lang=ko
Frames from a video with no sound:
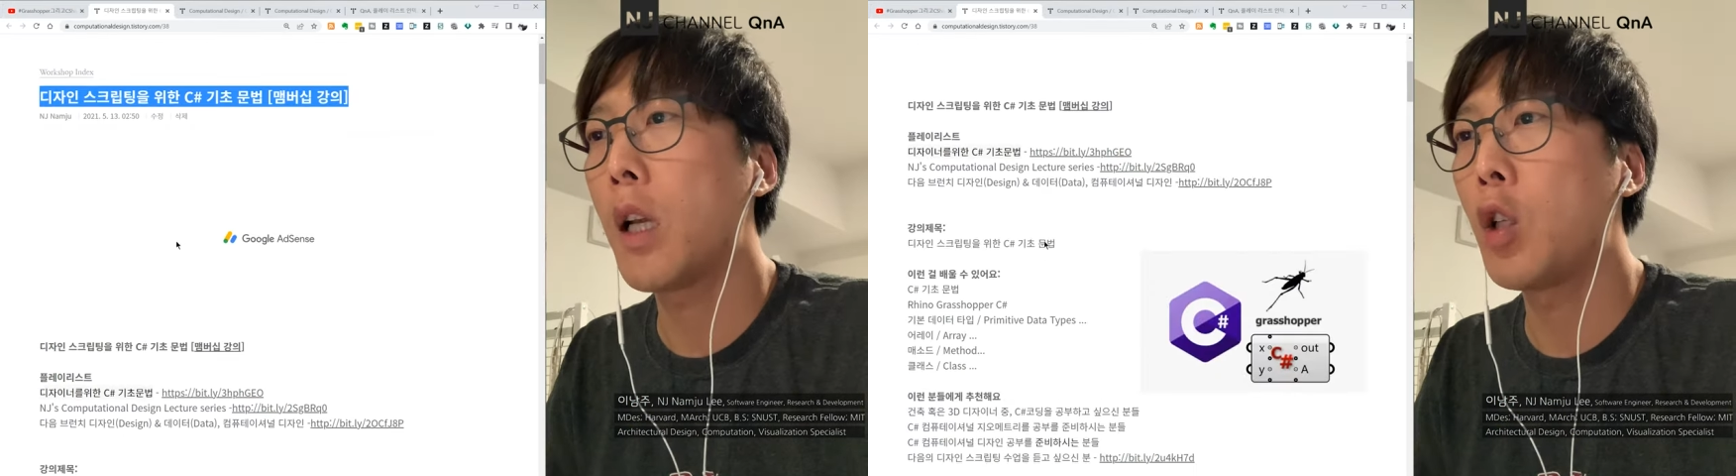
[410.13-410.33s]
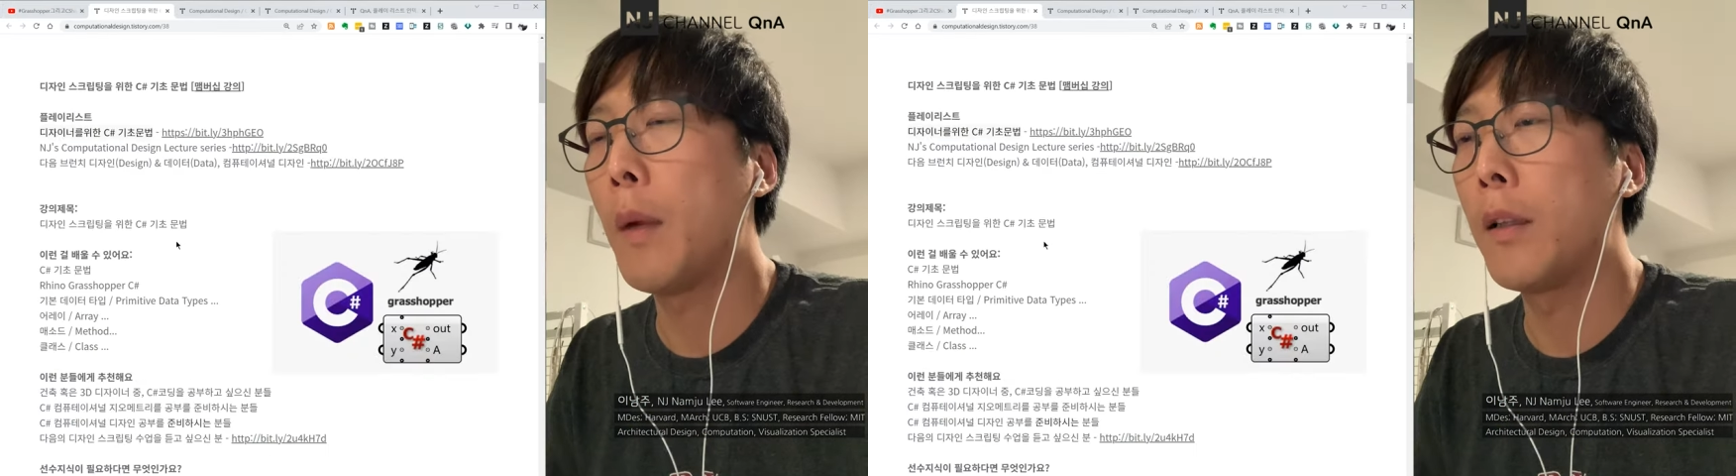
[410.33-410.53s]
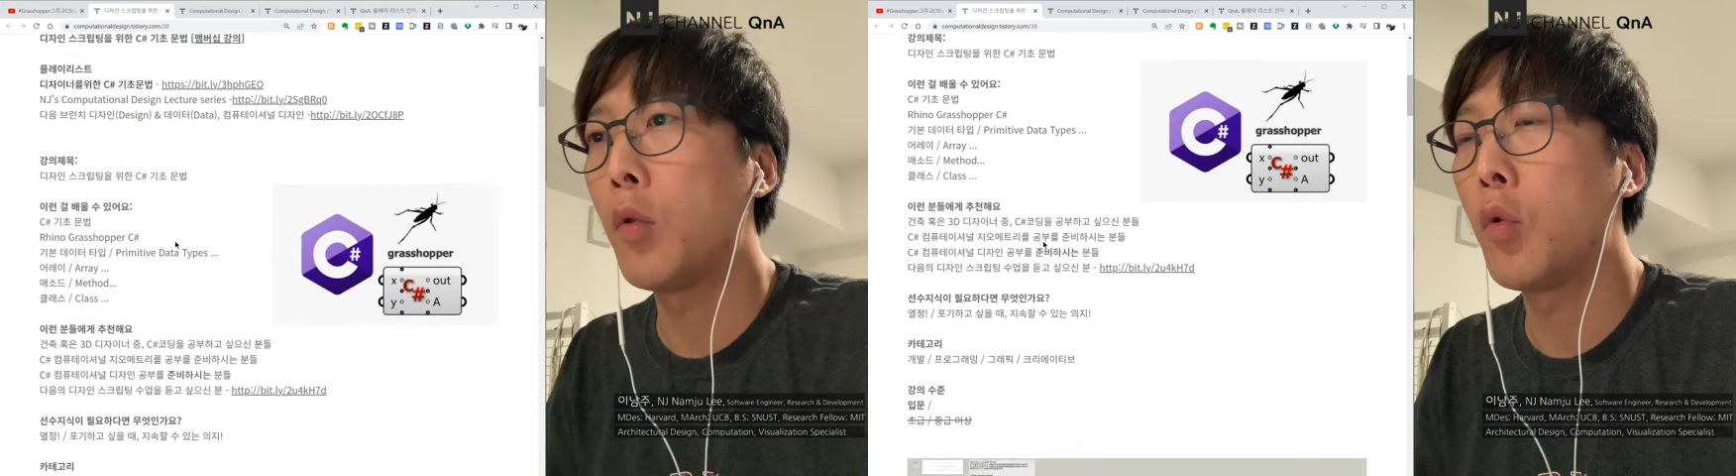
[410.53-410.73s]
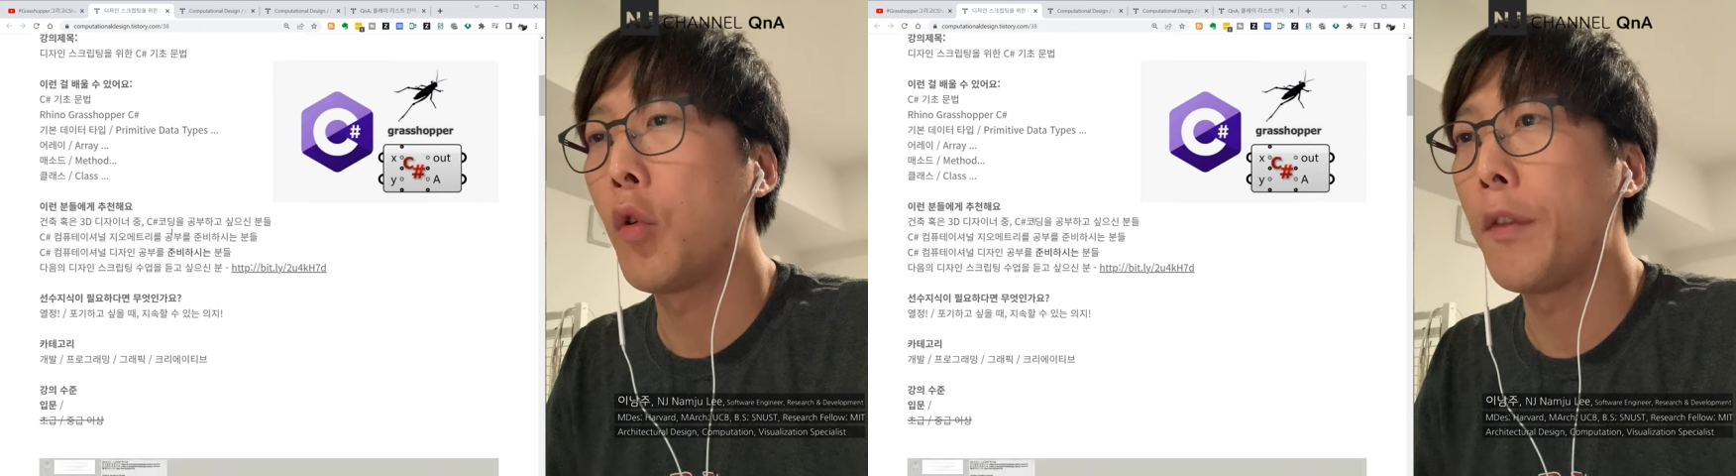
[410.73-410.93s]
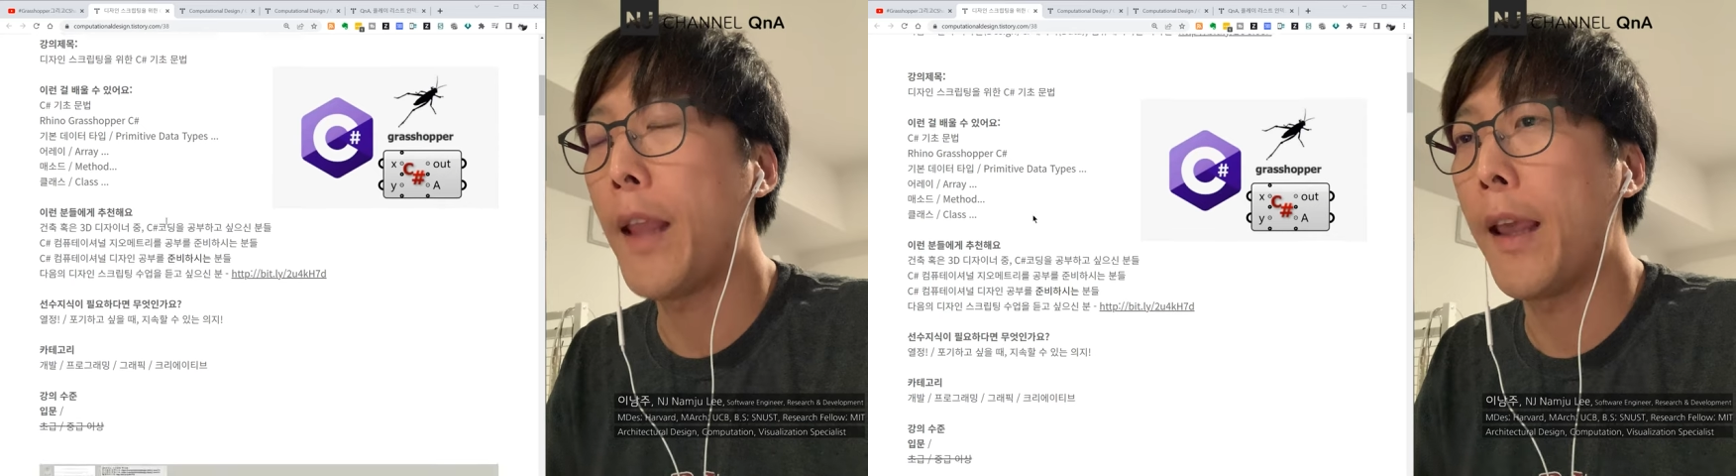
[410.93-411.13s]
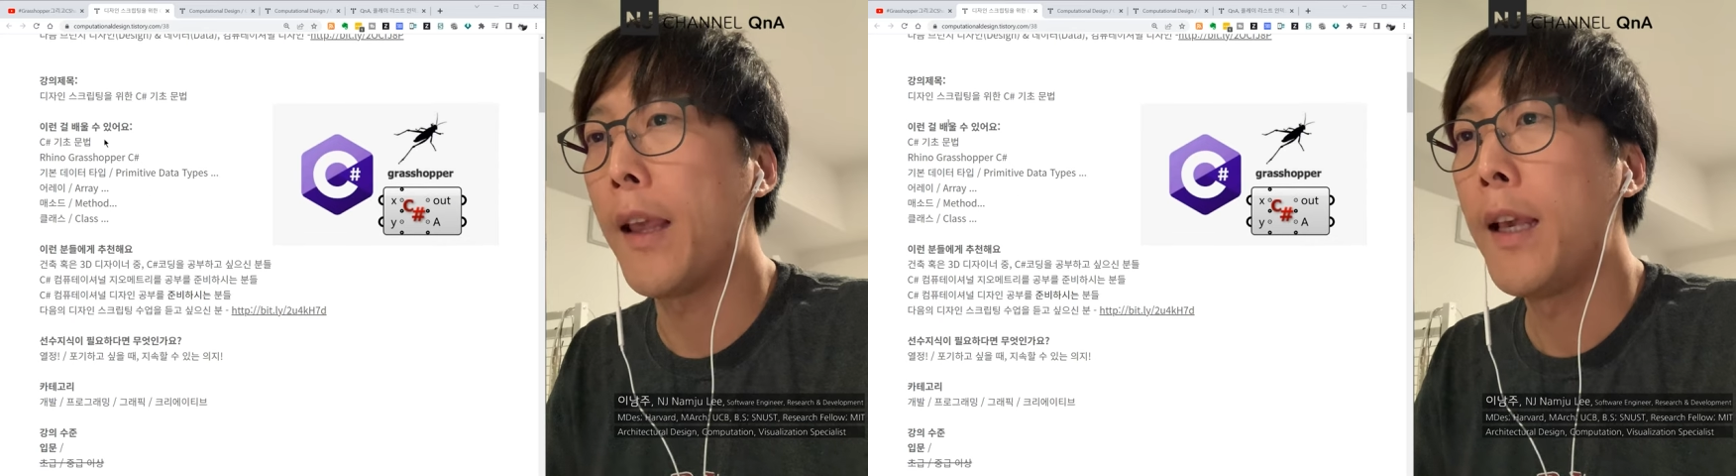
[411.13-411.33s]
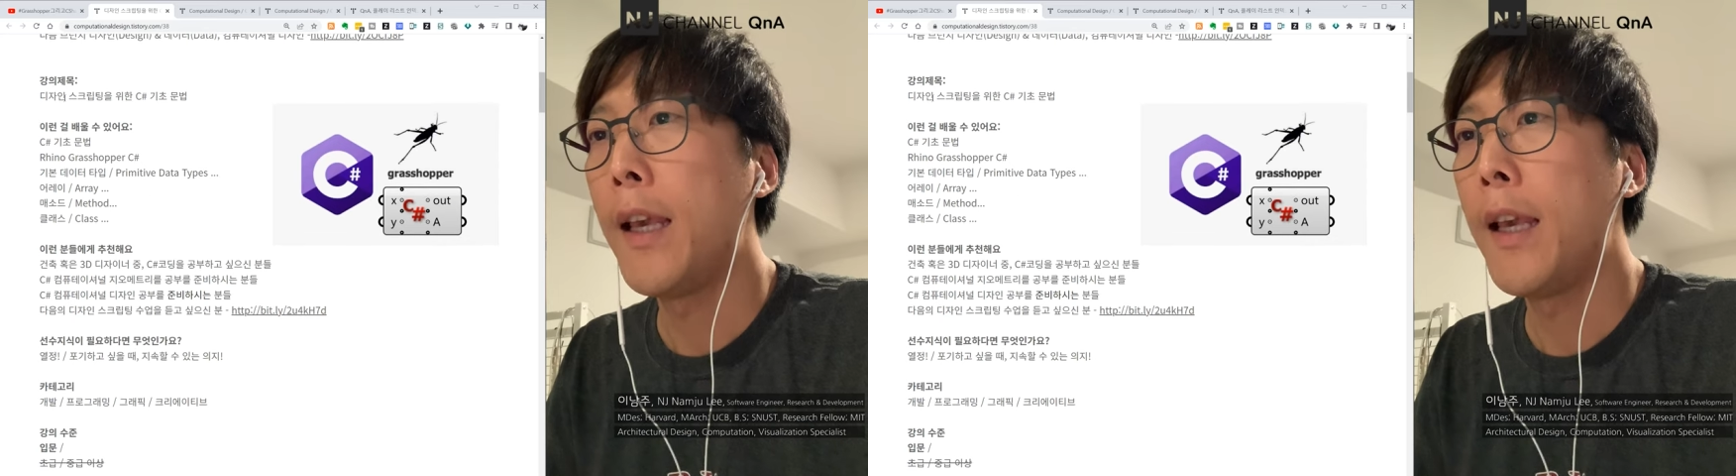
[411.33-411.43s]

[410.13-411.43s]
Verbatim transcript: 강의를 만들어 놓은 건데